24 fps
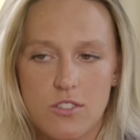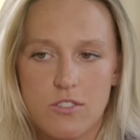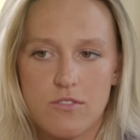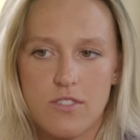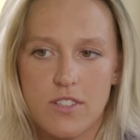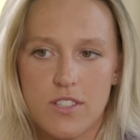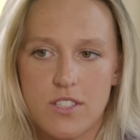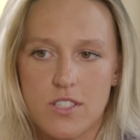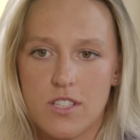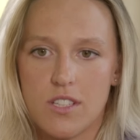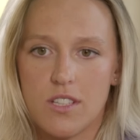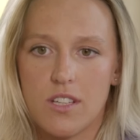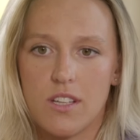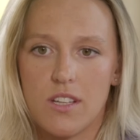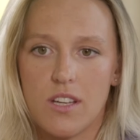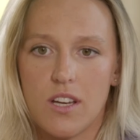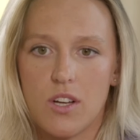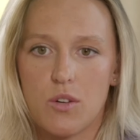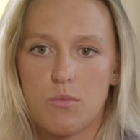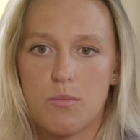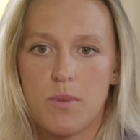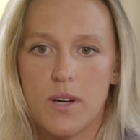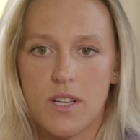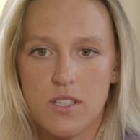
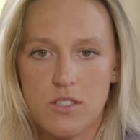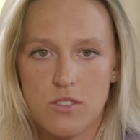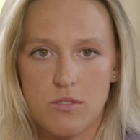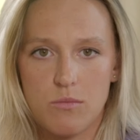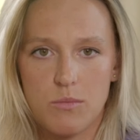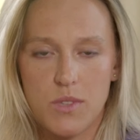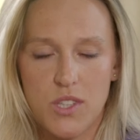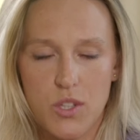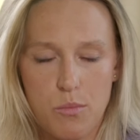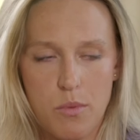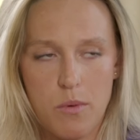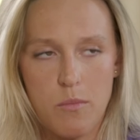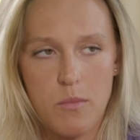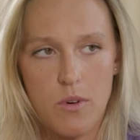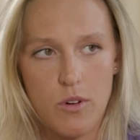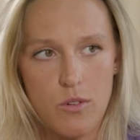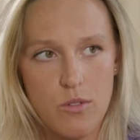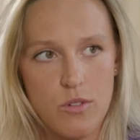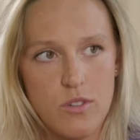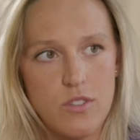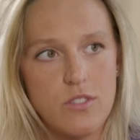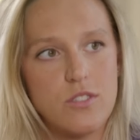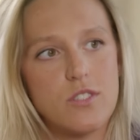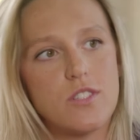doświadczenia, jak bardzo mi to
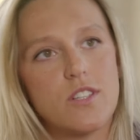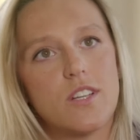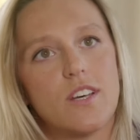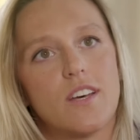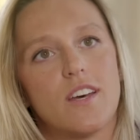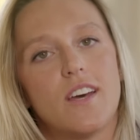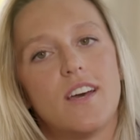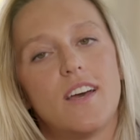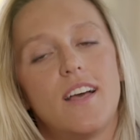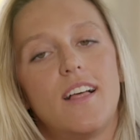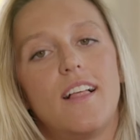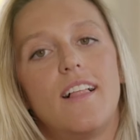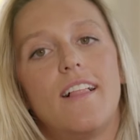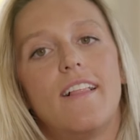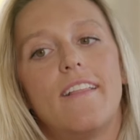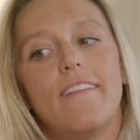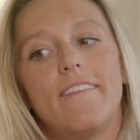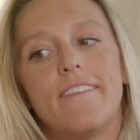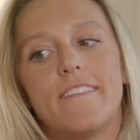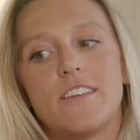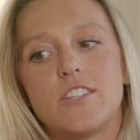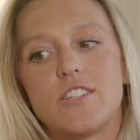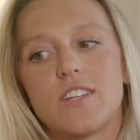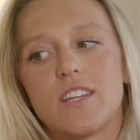pomogło, że
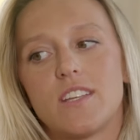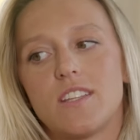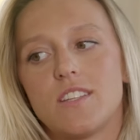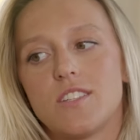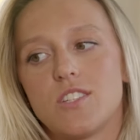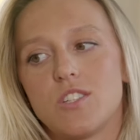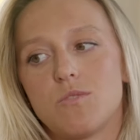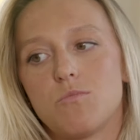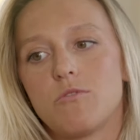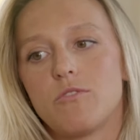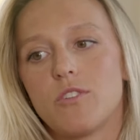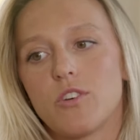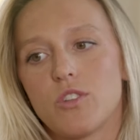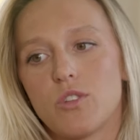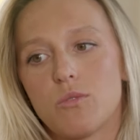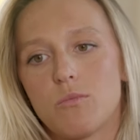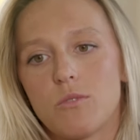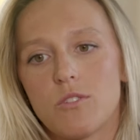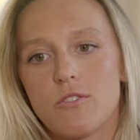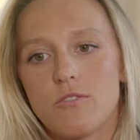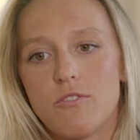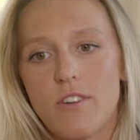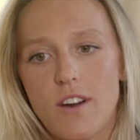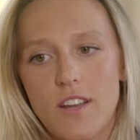że kiedy się mówi o
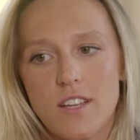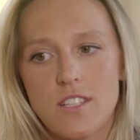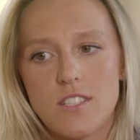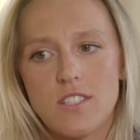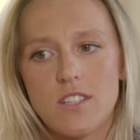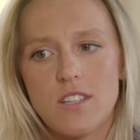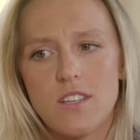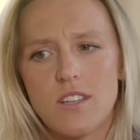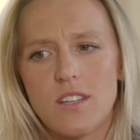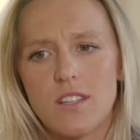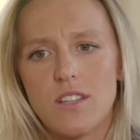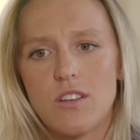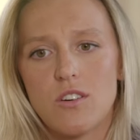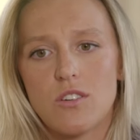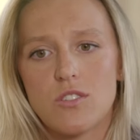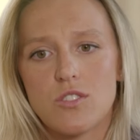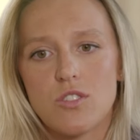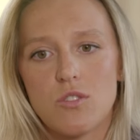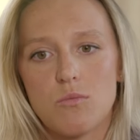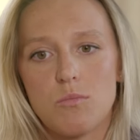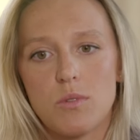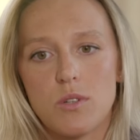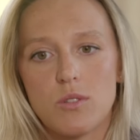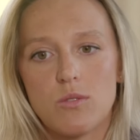tym otwarcie i kiedy
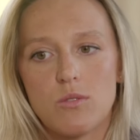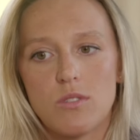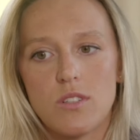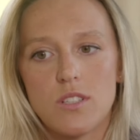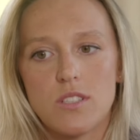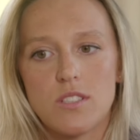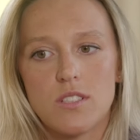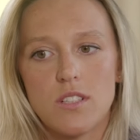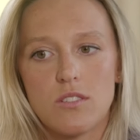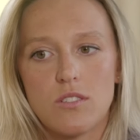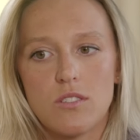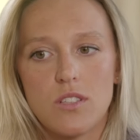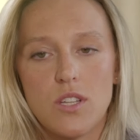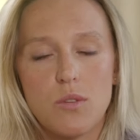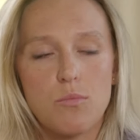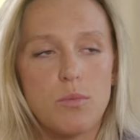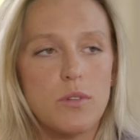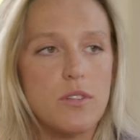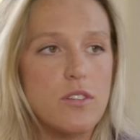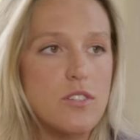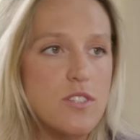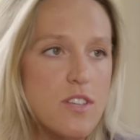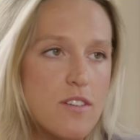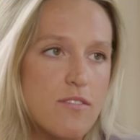osoby, które się o to
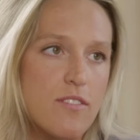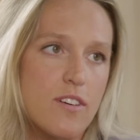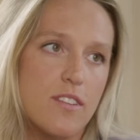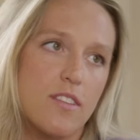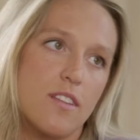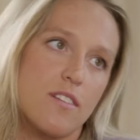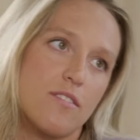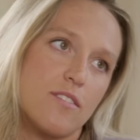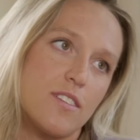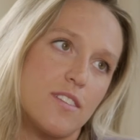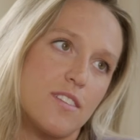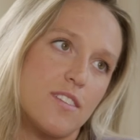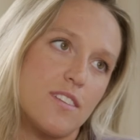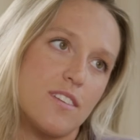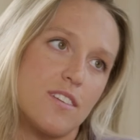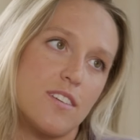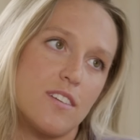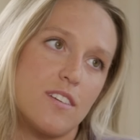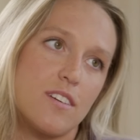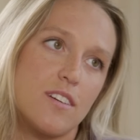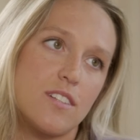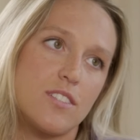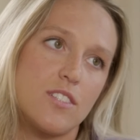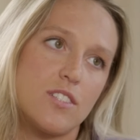nie podejrzewa nawet,
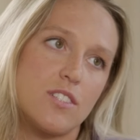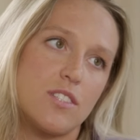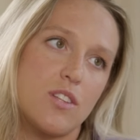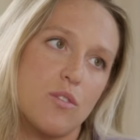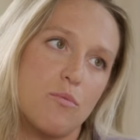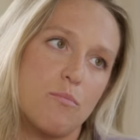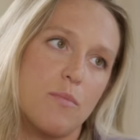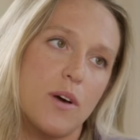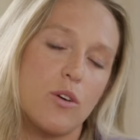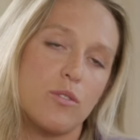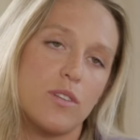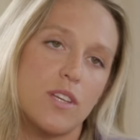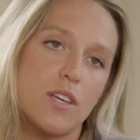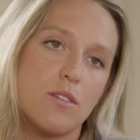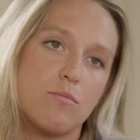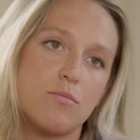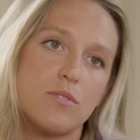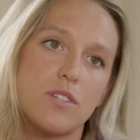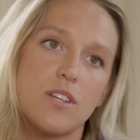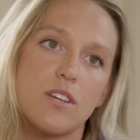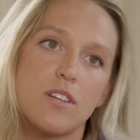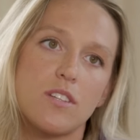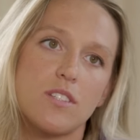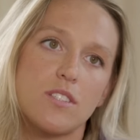gdzieś tam mają
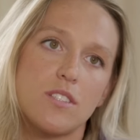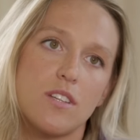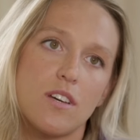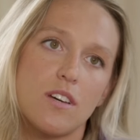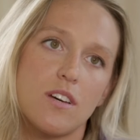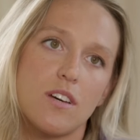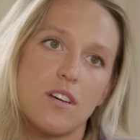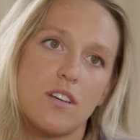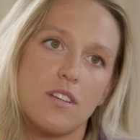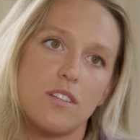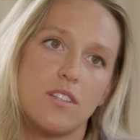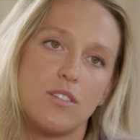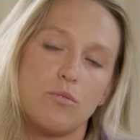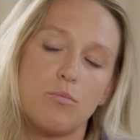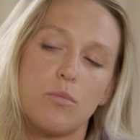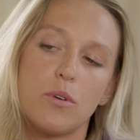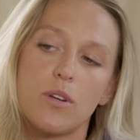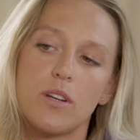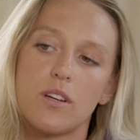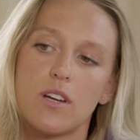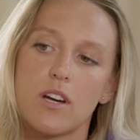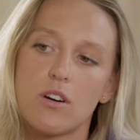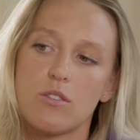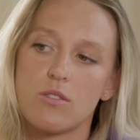takie przejścia i
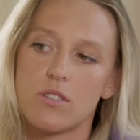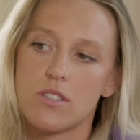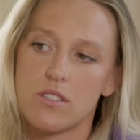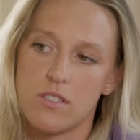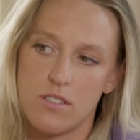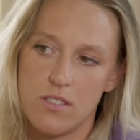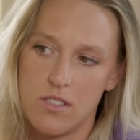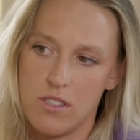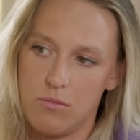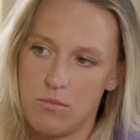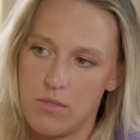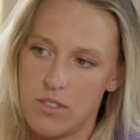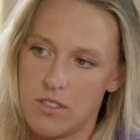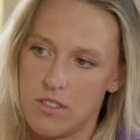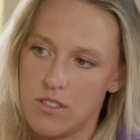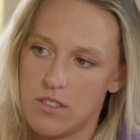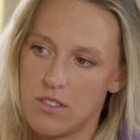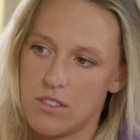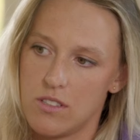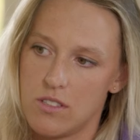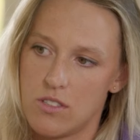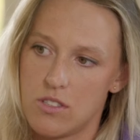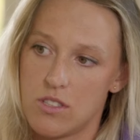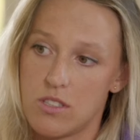borykały się z
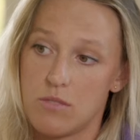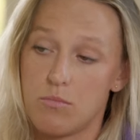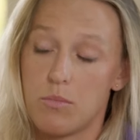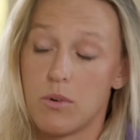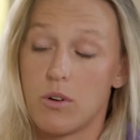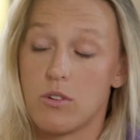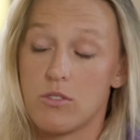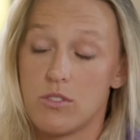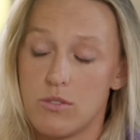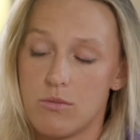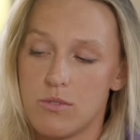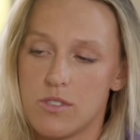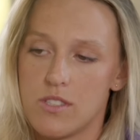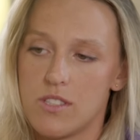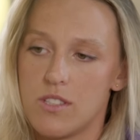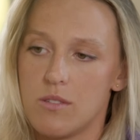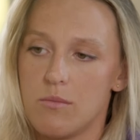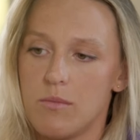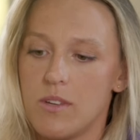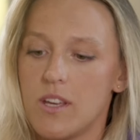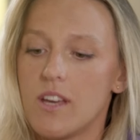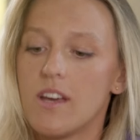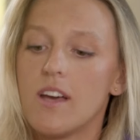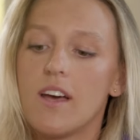nimi, czy się pogodziły z
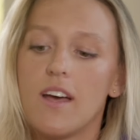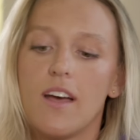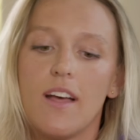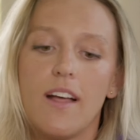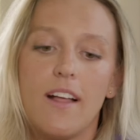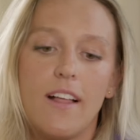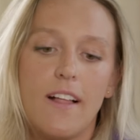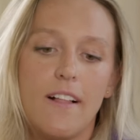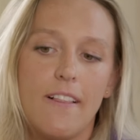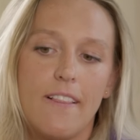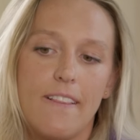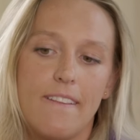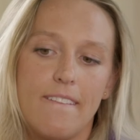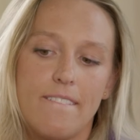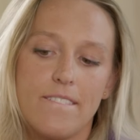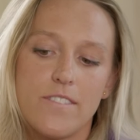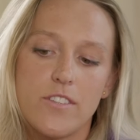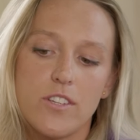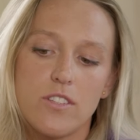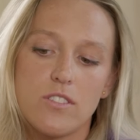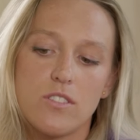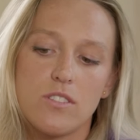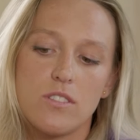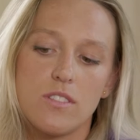nimi,
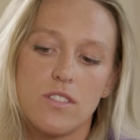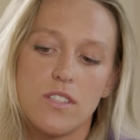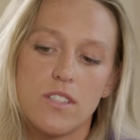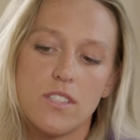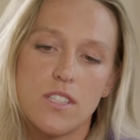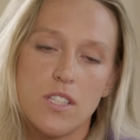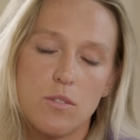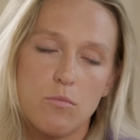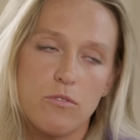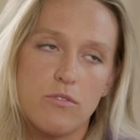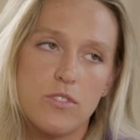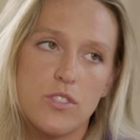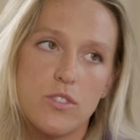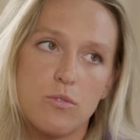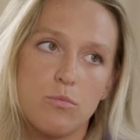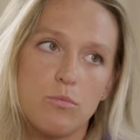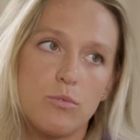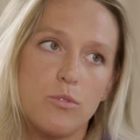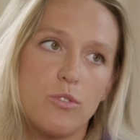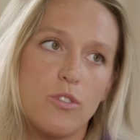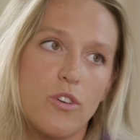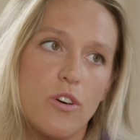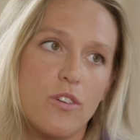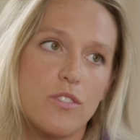to jest niesamowicie
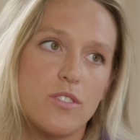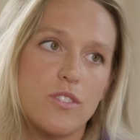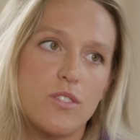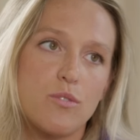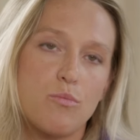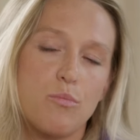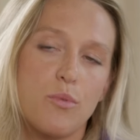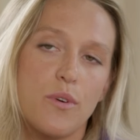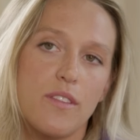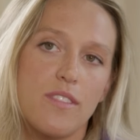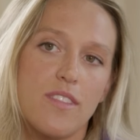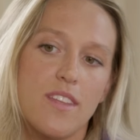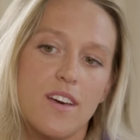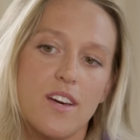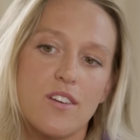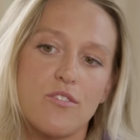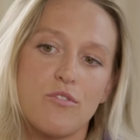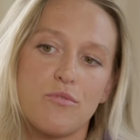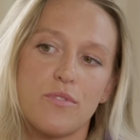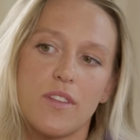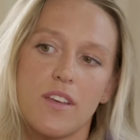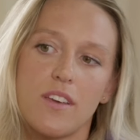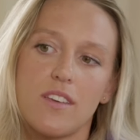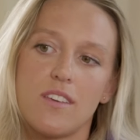budujące, bo
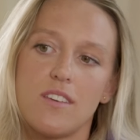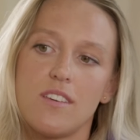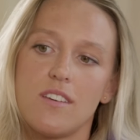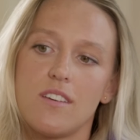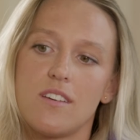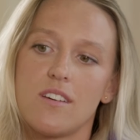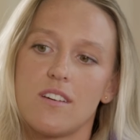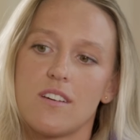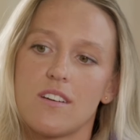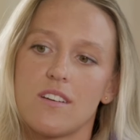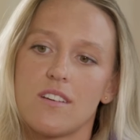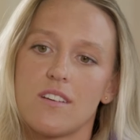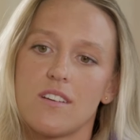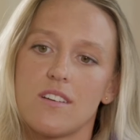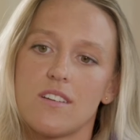jednak w takich,